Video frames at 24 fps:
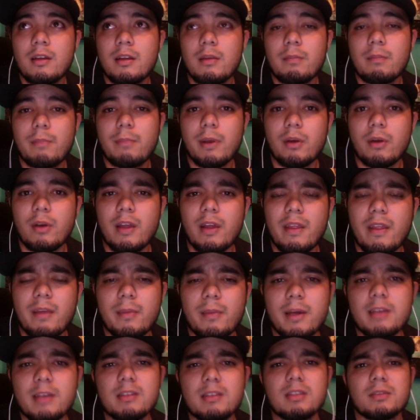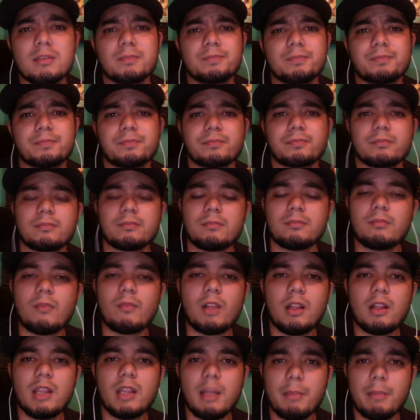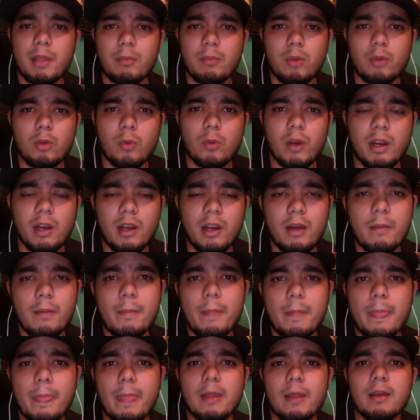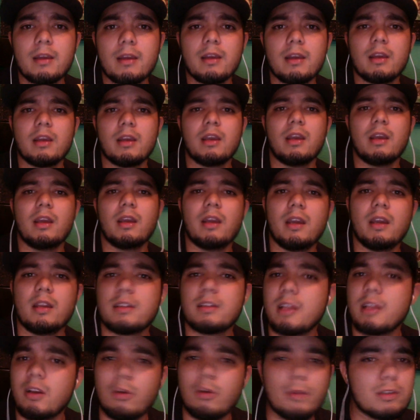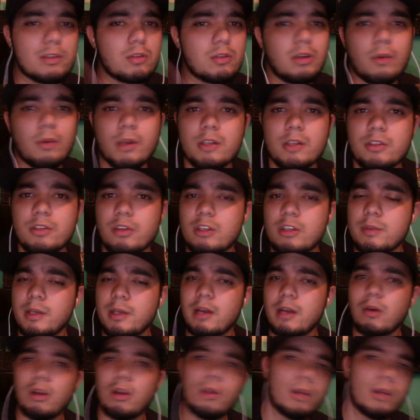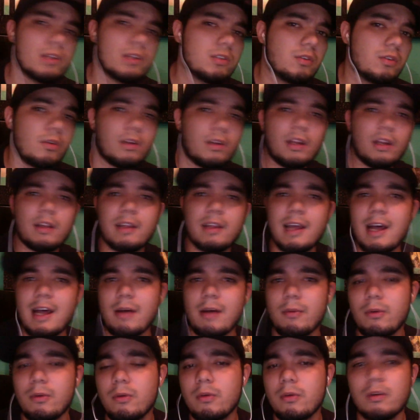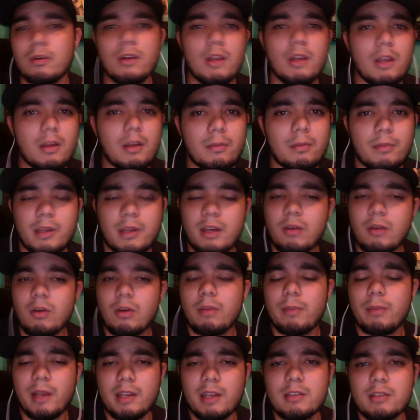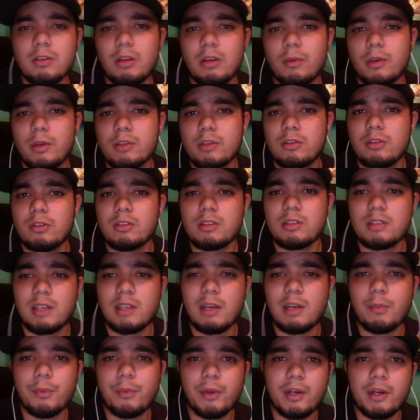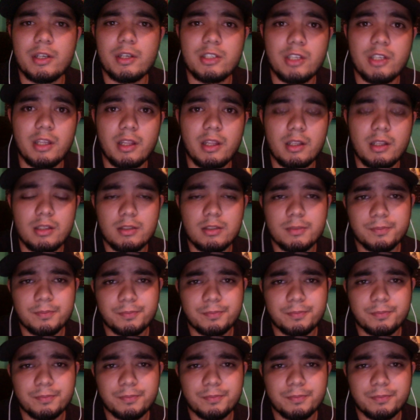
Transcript: pero nada más. También muy buena. Eh, y tengo más colaboraciones. Viene colaboración con el Davo. Viene varias colaboraciones que se van a poner chidas.